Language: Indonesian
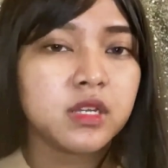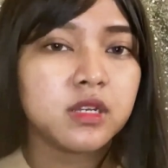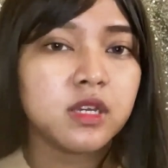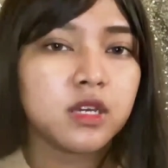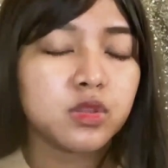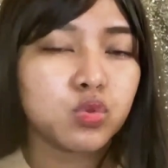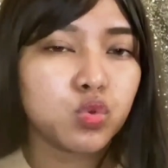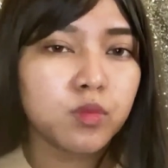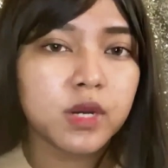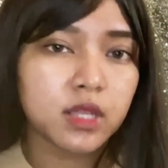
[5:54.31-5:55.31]
dia
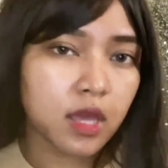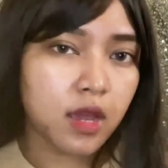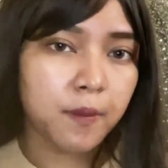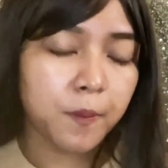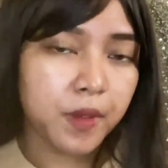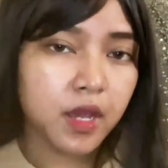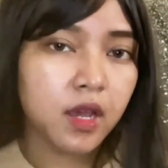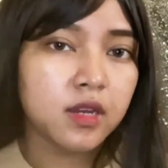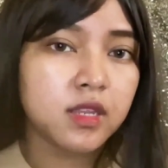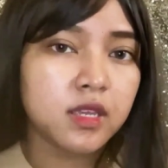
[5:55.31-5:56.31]
itu bertahap
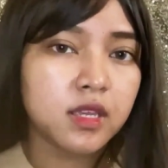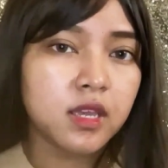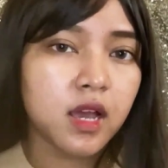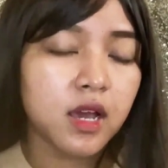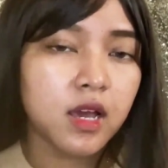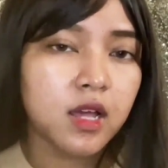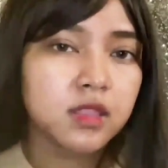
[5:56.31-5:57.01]
ya dia